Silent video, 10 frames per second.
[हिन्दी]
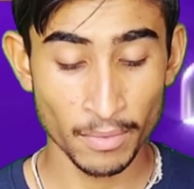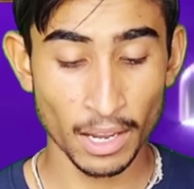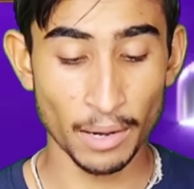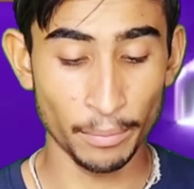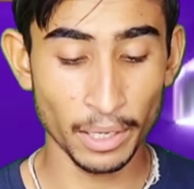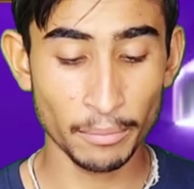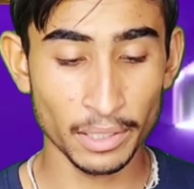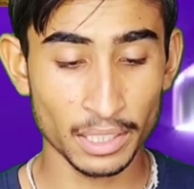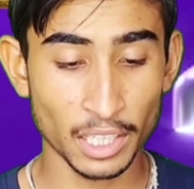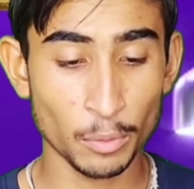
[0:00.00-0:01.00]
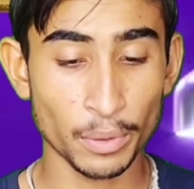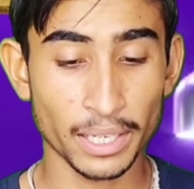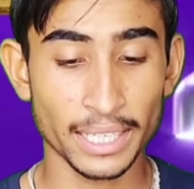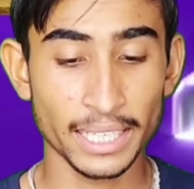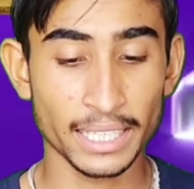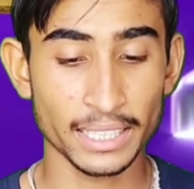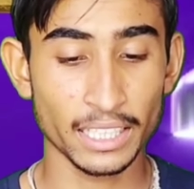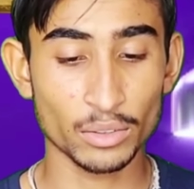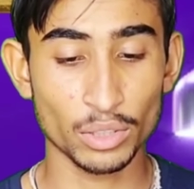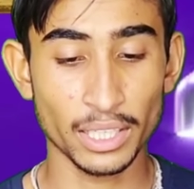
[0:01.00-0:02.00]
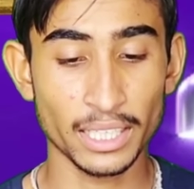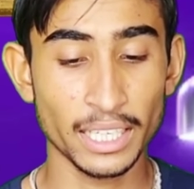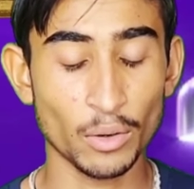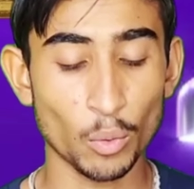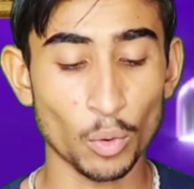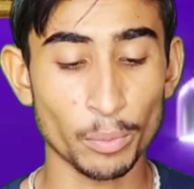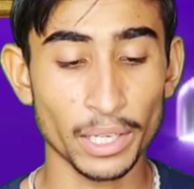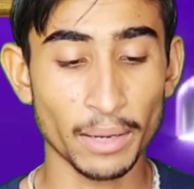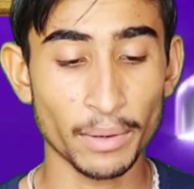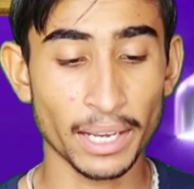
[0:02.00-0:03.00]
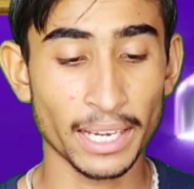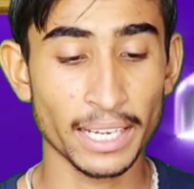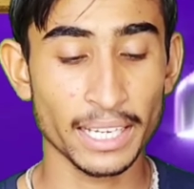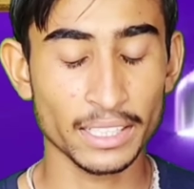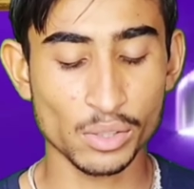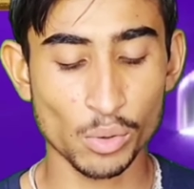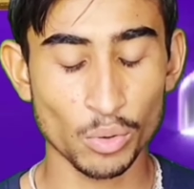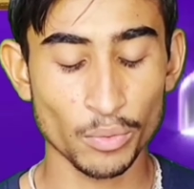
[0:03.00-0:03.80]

अभी हम इसके ऊपर क्लिक करते हैं तो देखिए और बढ़िया बनाएगा ये इसको